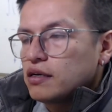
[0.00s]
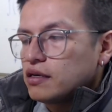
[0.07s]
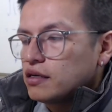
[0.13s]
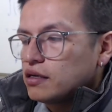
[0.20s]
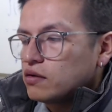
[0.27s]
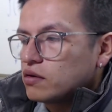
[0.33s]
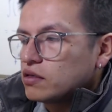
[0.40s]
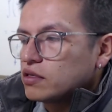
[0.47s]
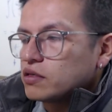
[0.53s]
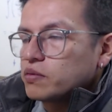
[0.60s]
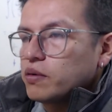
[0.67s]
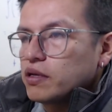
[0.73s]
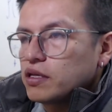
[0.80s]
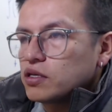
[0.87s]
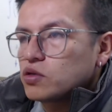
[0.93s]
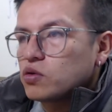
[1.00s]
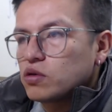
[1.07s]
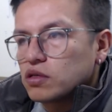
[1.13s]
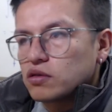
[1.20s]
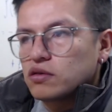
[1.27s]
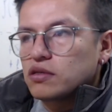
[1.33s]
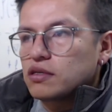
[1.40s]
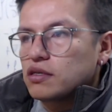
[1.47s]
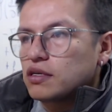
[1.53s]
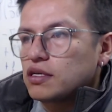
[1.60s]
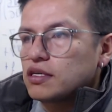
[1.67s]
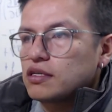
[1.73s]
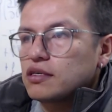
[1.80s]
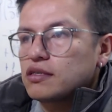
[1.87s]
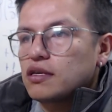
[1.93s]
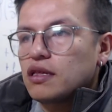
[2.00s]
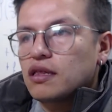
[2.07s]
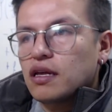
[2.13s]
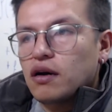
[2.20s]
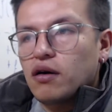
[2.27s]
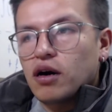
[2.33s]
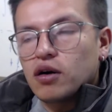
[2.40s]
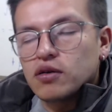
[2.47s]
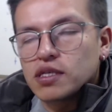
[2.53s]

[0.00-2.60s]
Y cuando expande, sube. Entonces, ese es el trabajo,